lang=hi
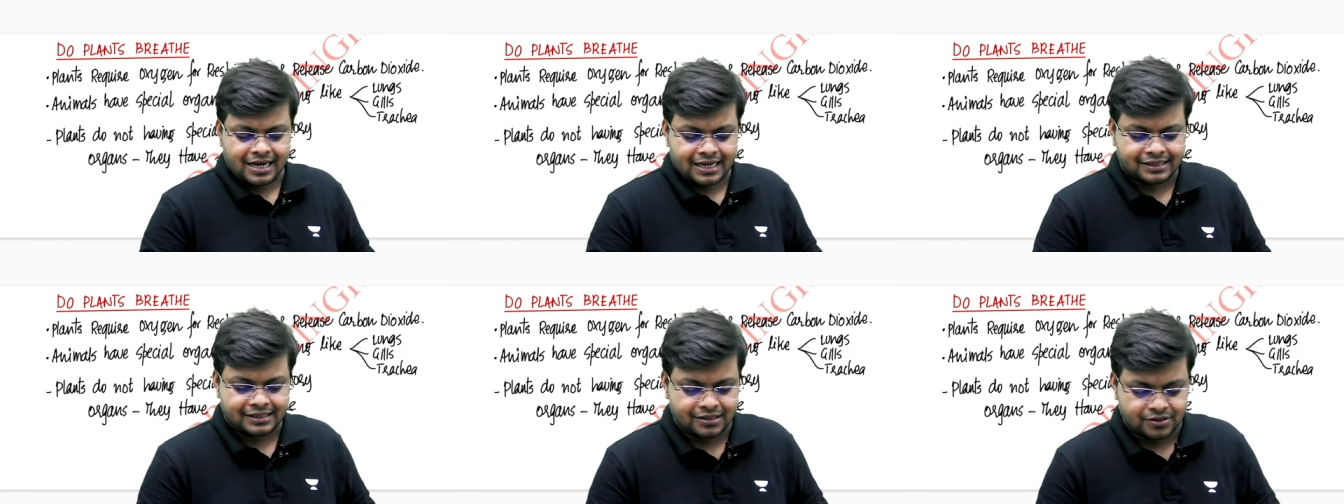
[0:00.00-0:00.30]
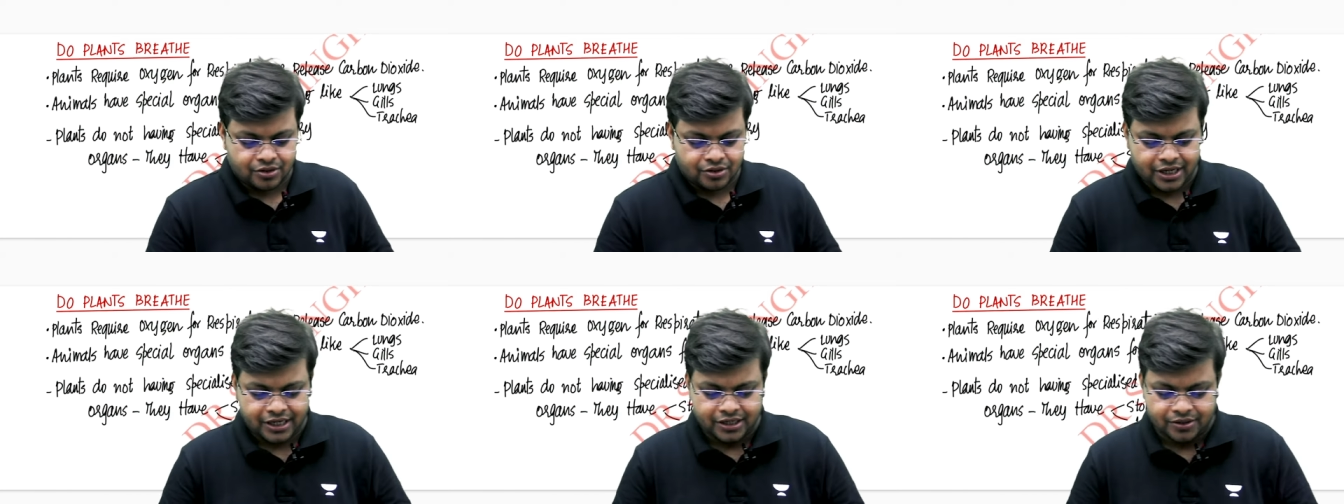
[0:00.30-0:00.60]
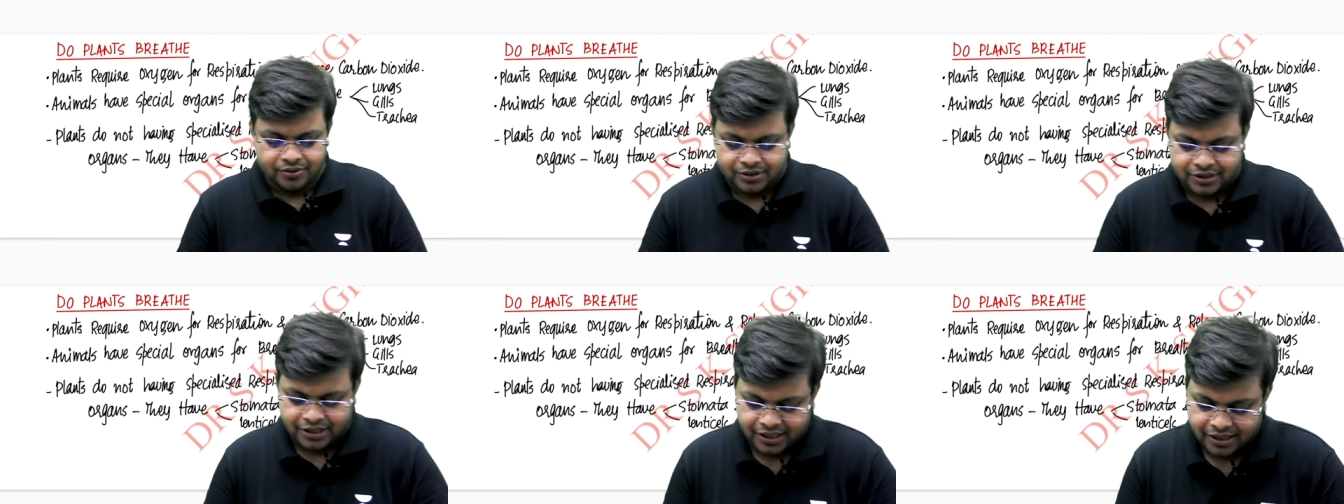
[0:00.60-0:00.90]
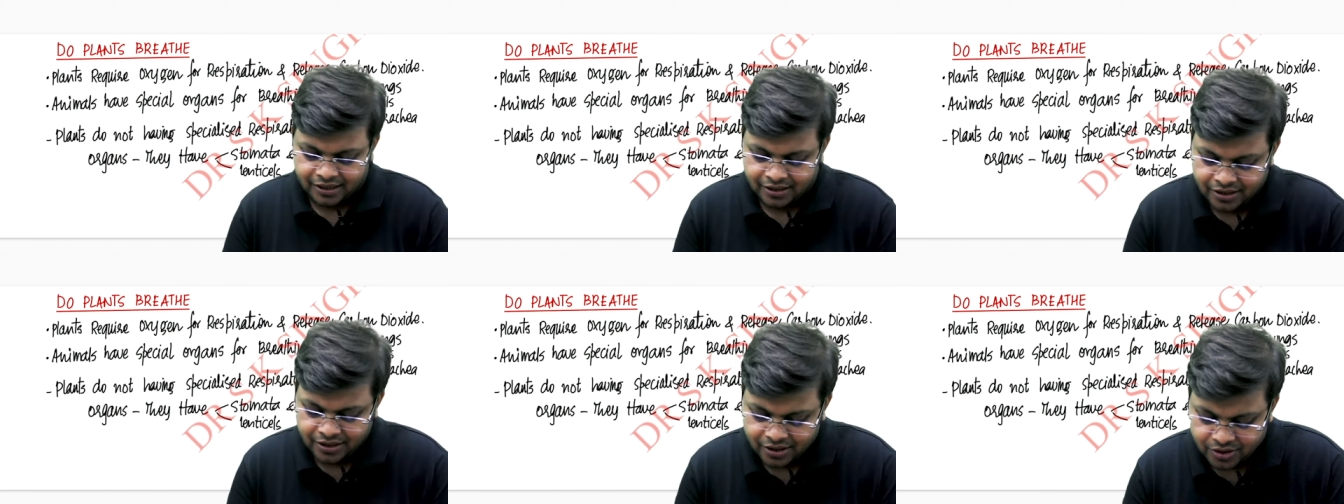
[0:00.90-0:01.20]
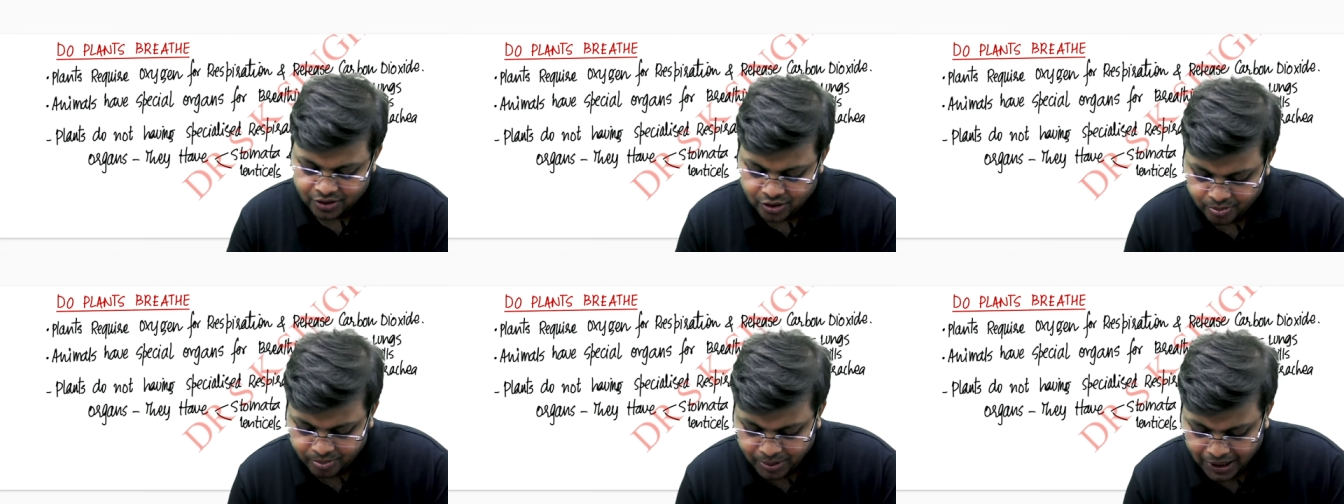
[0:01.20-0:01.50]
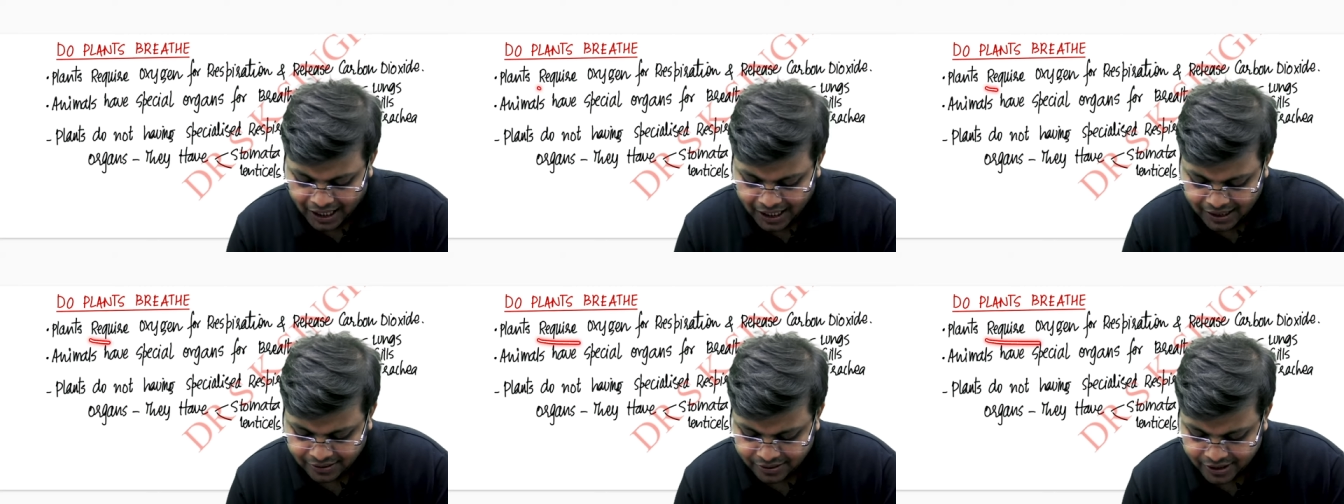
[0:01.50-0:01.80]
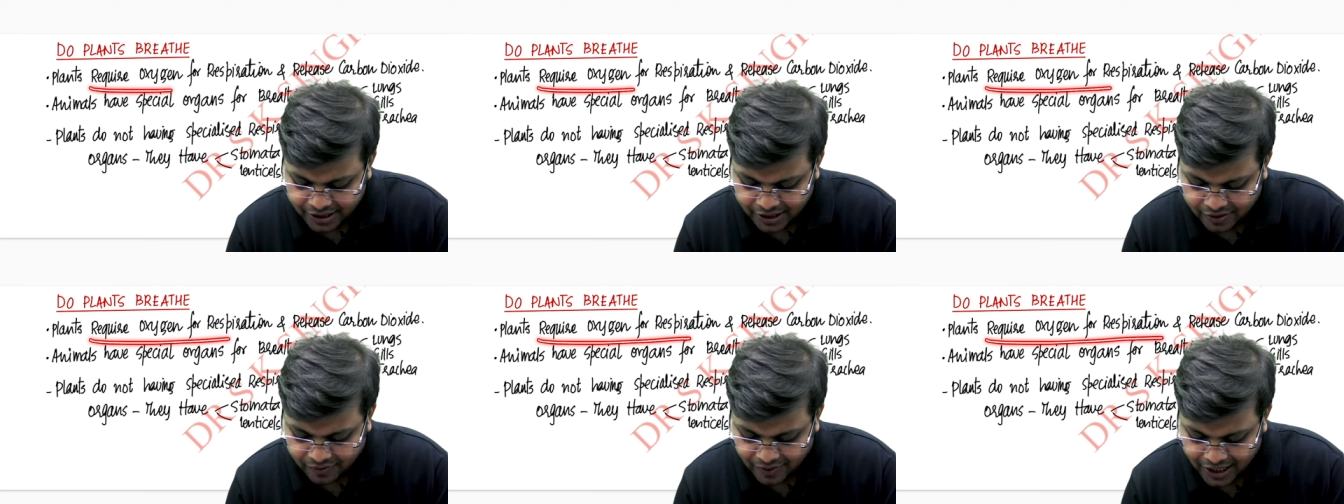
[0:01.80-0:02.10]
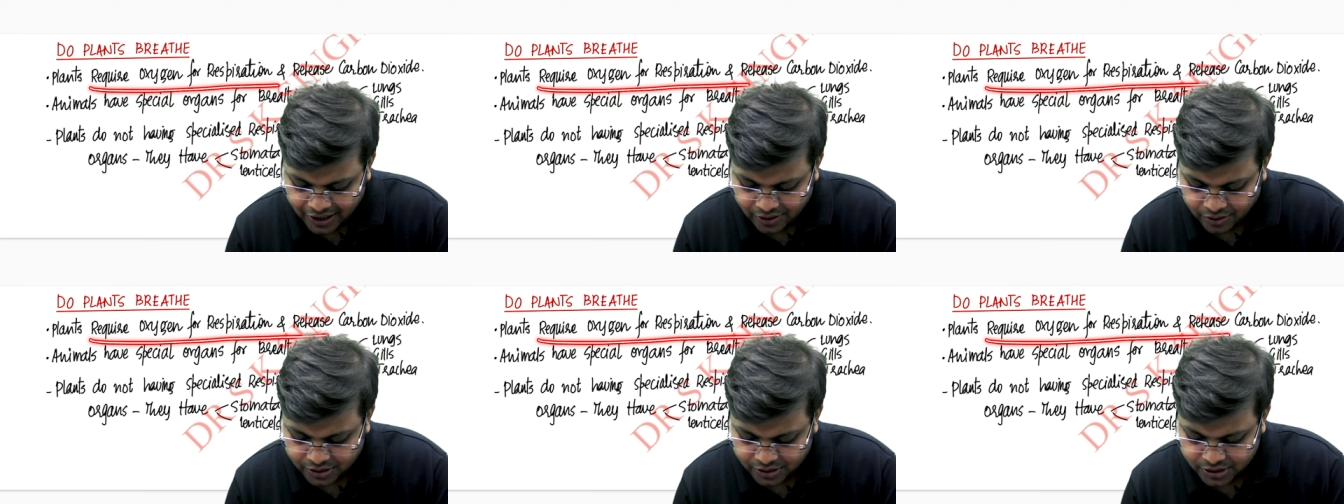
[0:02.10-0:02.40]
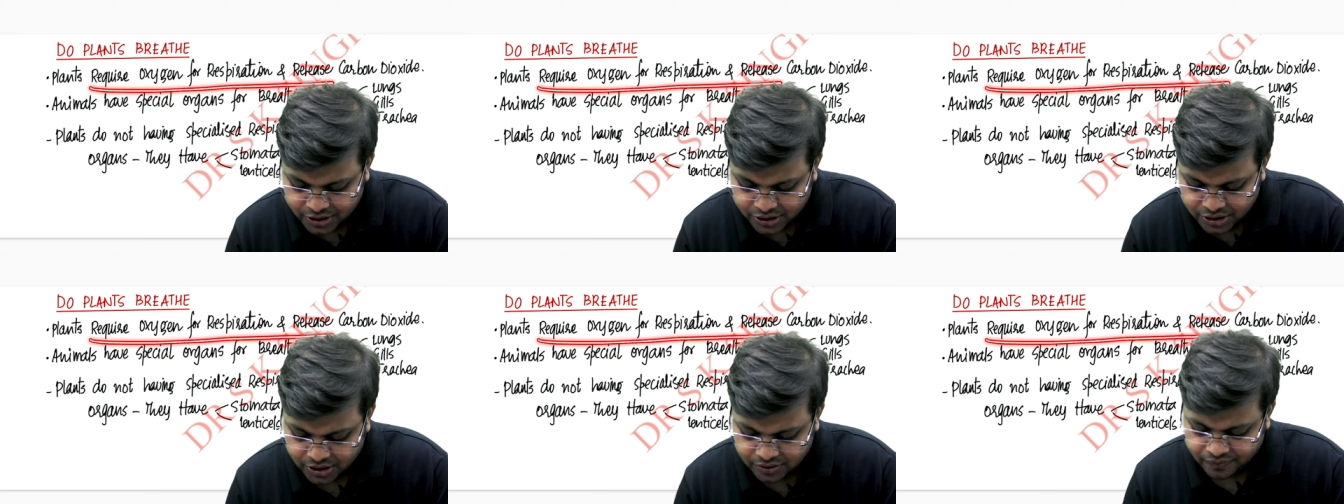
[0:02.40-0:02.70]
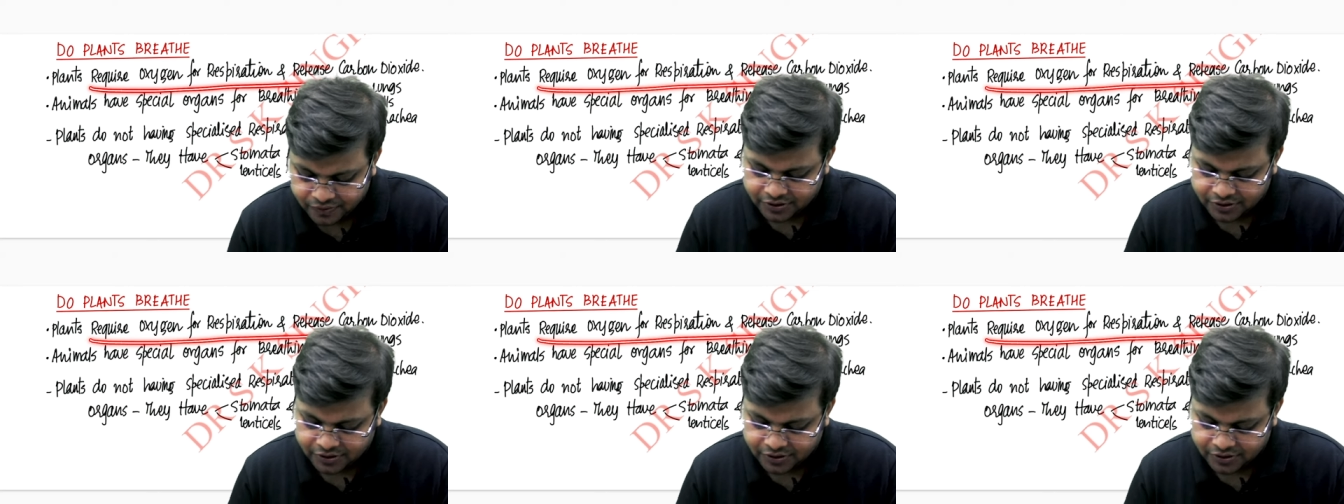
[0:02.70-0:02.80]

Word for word: ऐसा तो नहीं होता है तो प्लांट रिक्वायर्ड ऑक्सीजन